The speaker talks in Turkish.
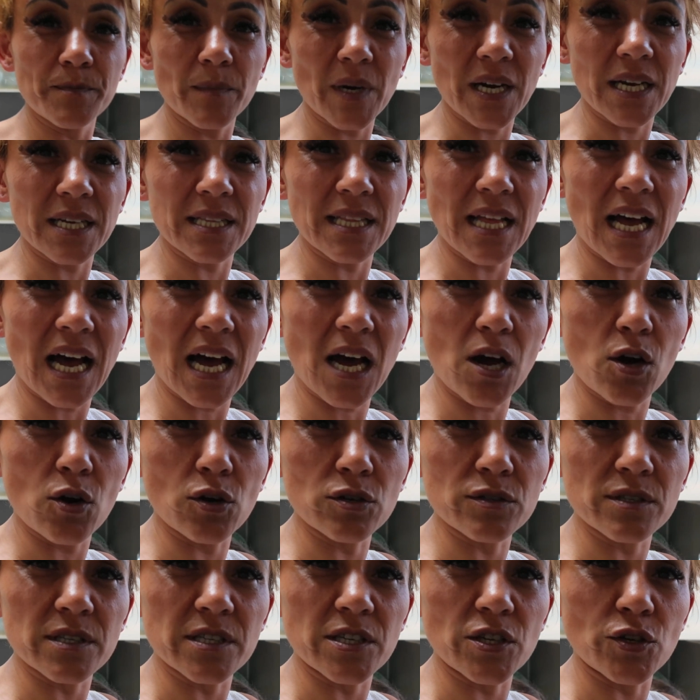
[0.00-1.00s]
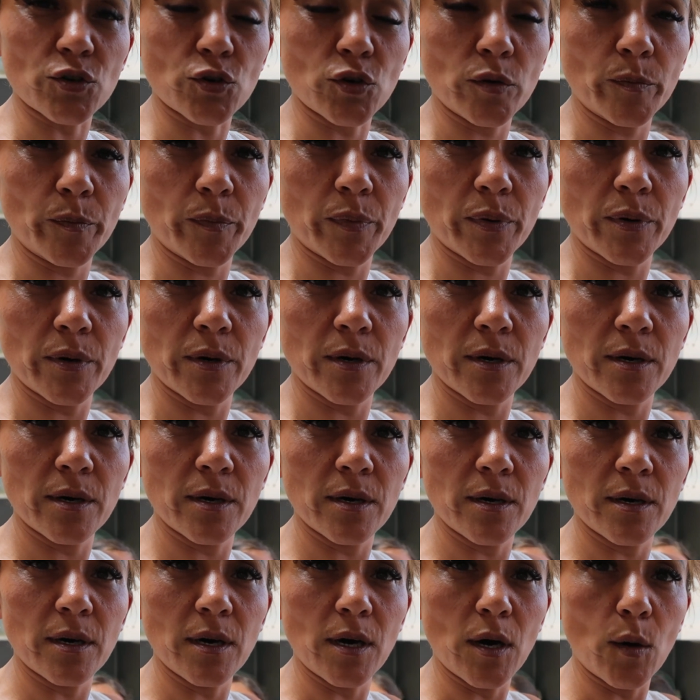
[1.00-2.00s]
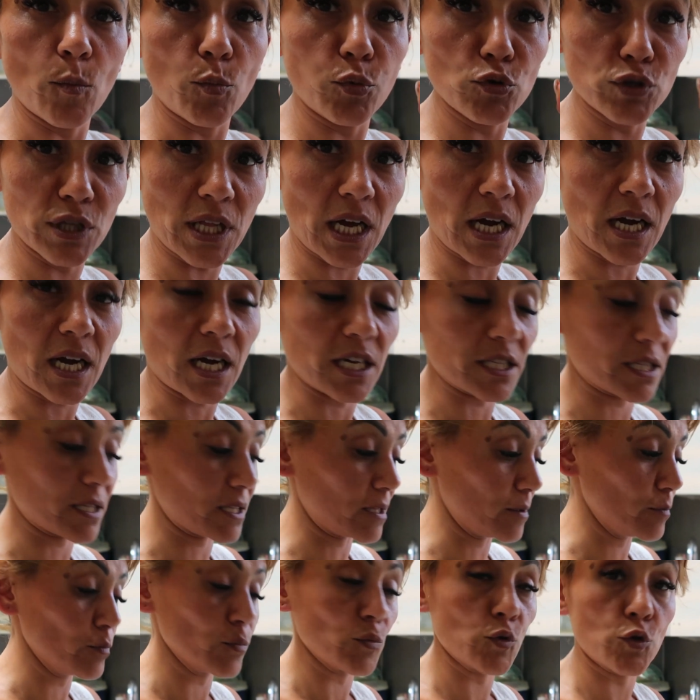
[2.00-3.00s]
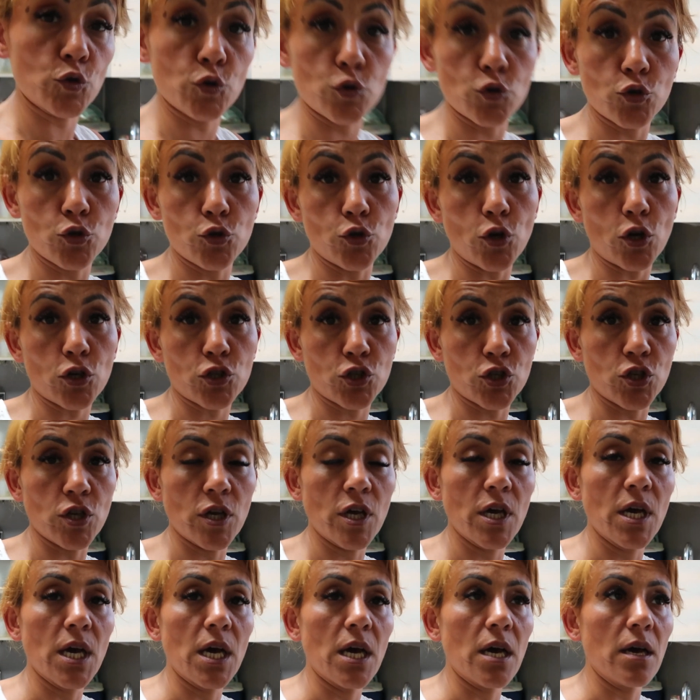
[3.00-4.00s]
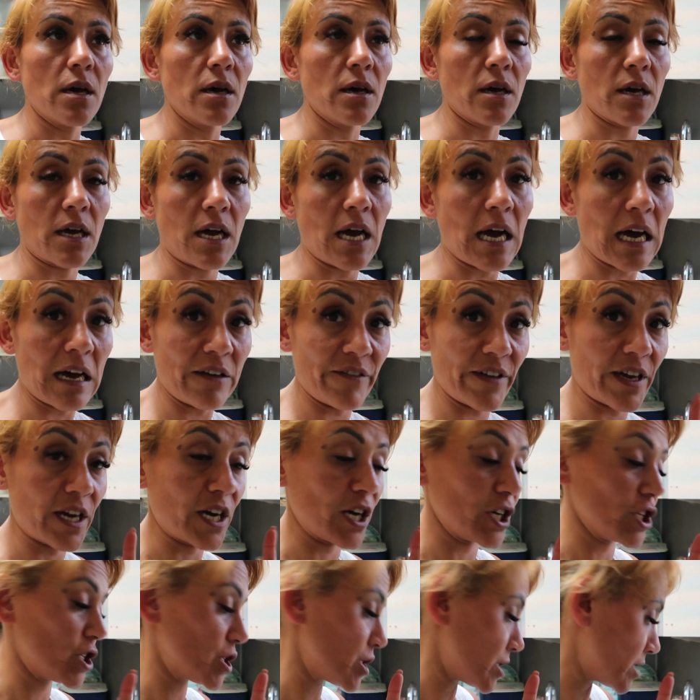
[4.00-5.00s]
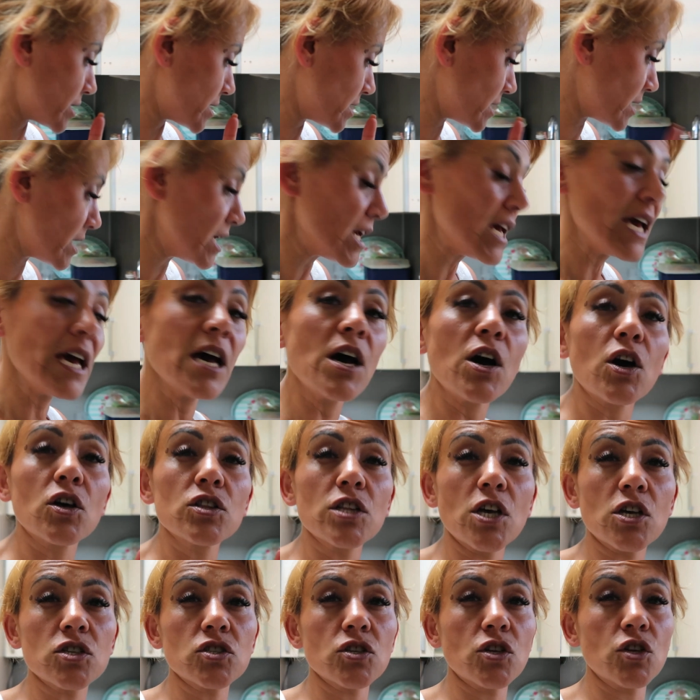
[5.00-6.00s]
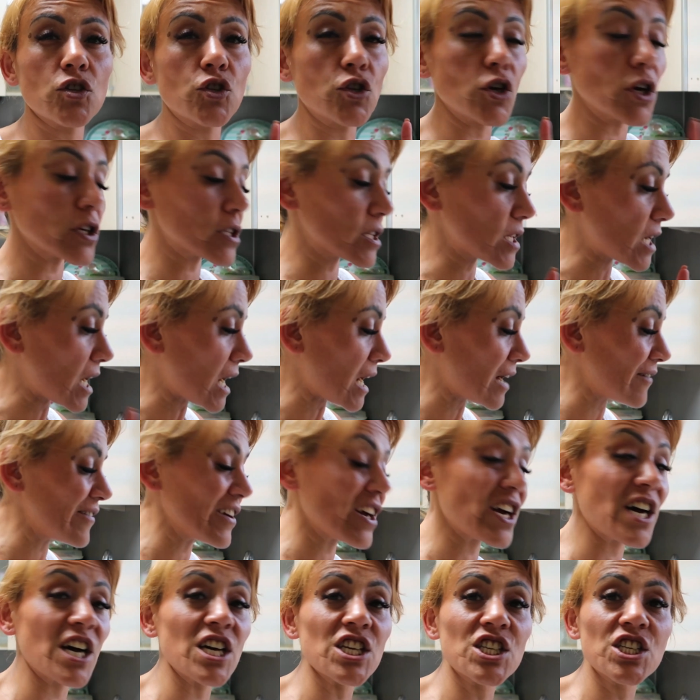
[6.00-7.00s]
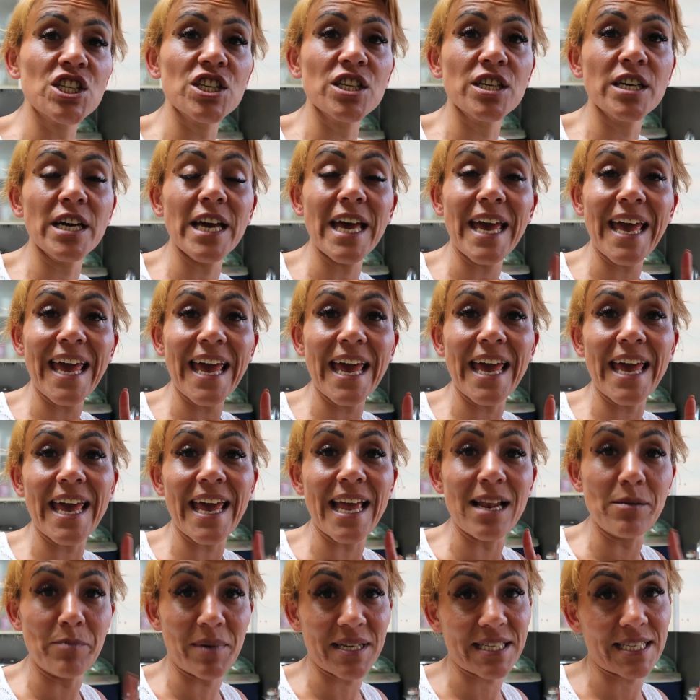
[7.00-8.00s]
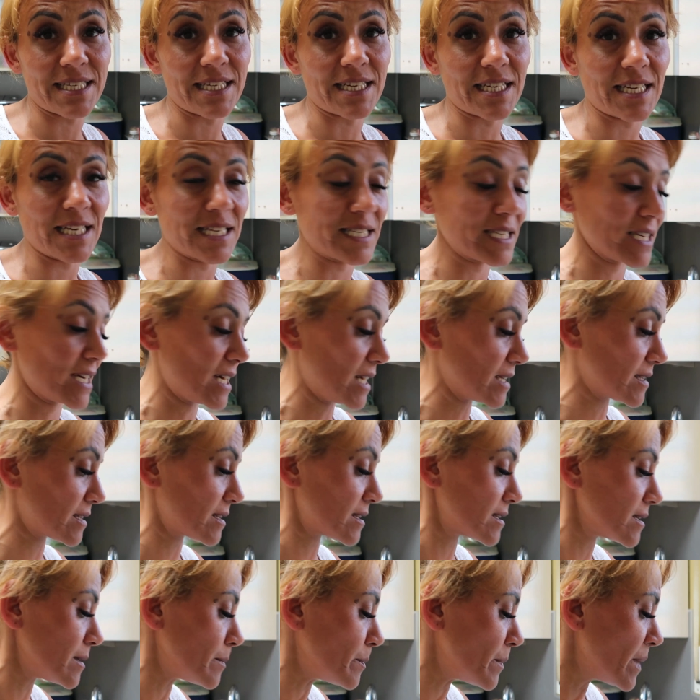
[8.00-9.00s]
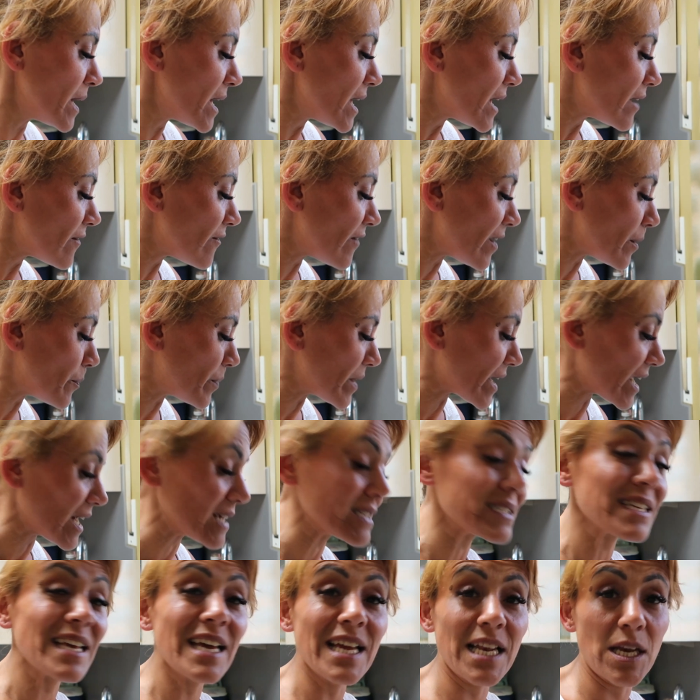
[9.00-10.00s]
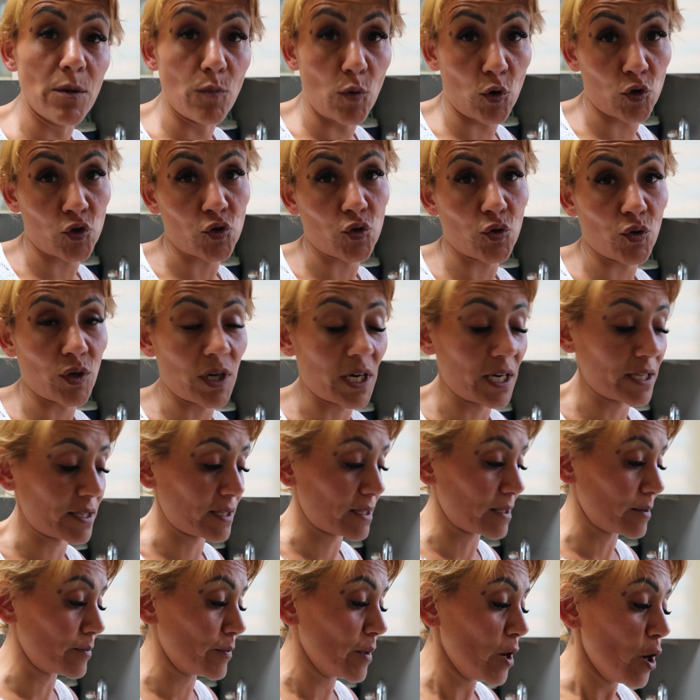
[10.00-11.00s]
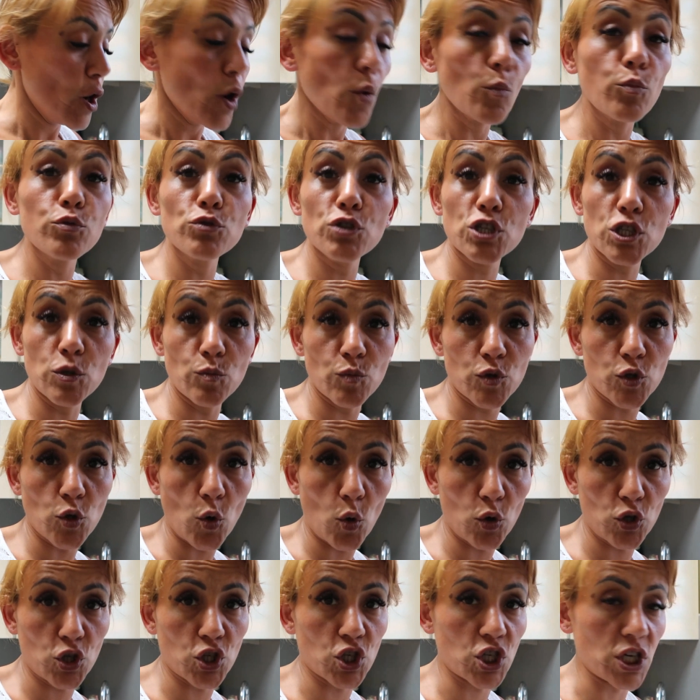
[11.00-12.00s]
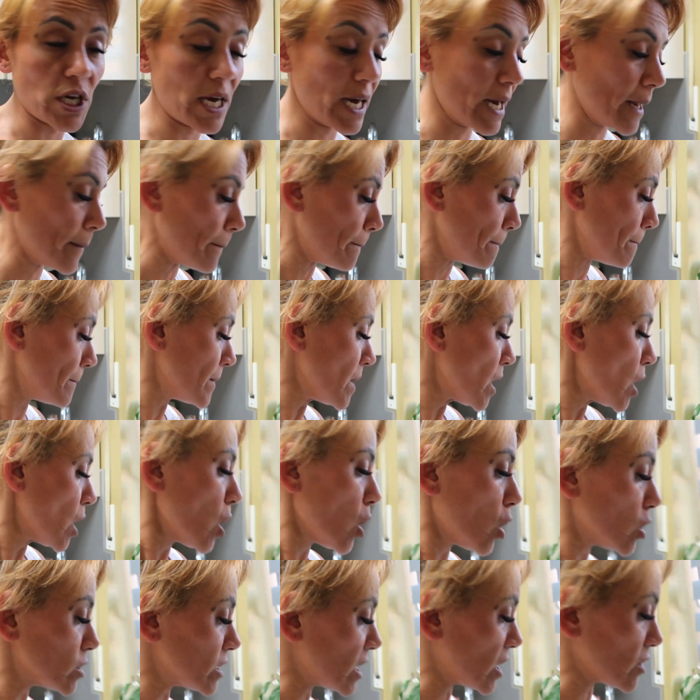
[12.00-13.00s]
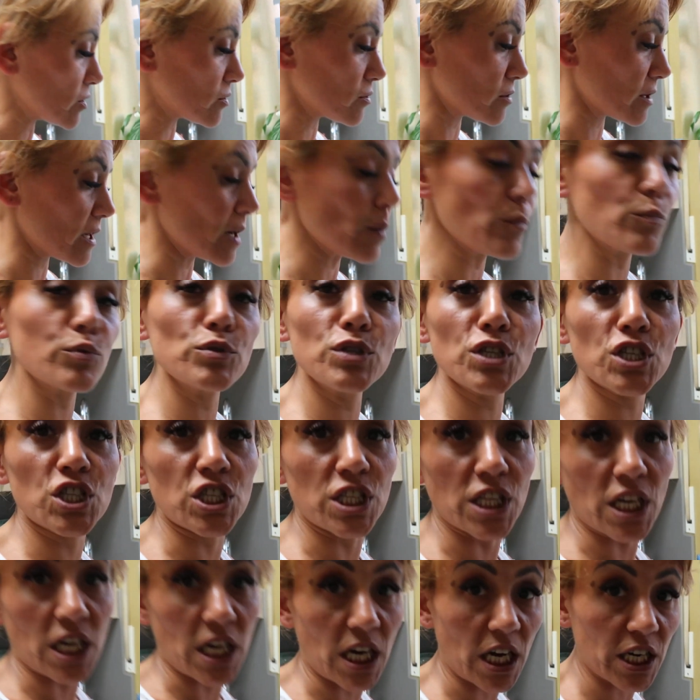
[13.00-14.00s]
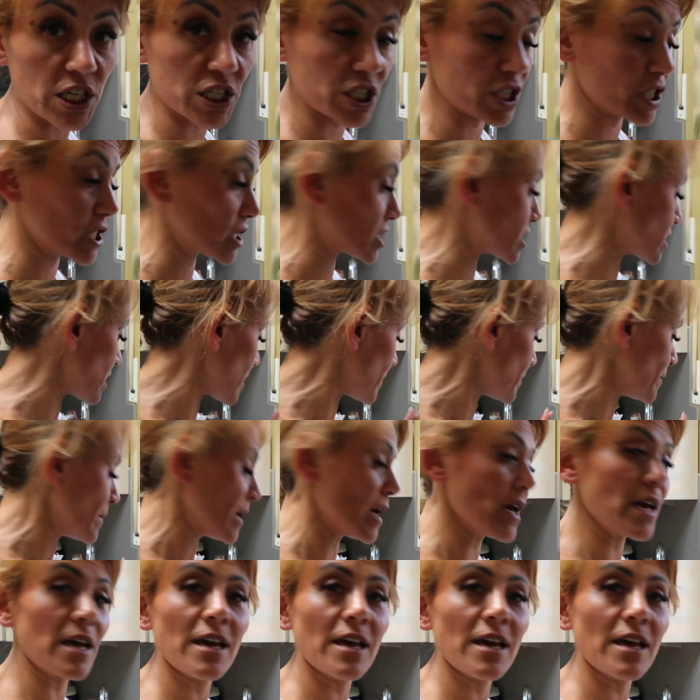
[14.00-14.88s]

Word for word: Bakın ahorn sirup. Bundan kattım. 4 e, kahve kaşığı. Bundan sonra 4 kahve kaşığı elma sirkesi kattım. Ve biraz limon suyu kattım. Bunu şimdi soğutacağım. Ondan sonra bunun içine karıştıracağım.